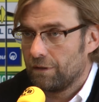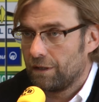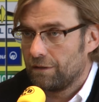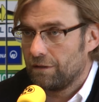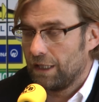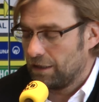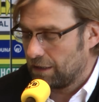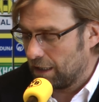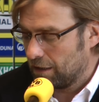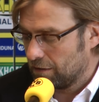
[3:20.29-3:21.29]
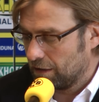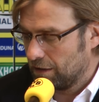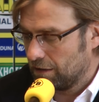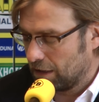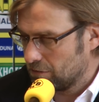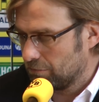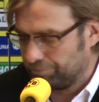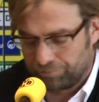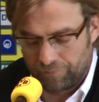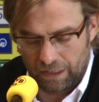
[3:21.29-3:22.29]
dann jeden Tag trainiert, also
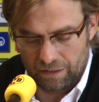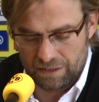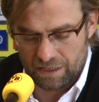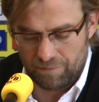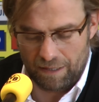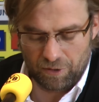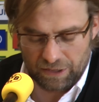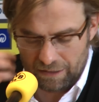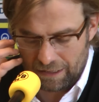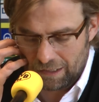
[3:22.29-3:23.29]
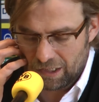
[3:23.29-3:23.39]
Dienstag zweimal und jeden Tag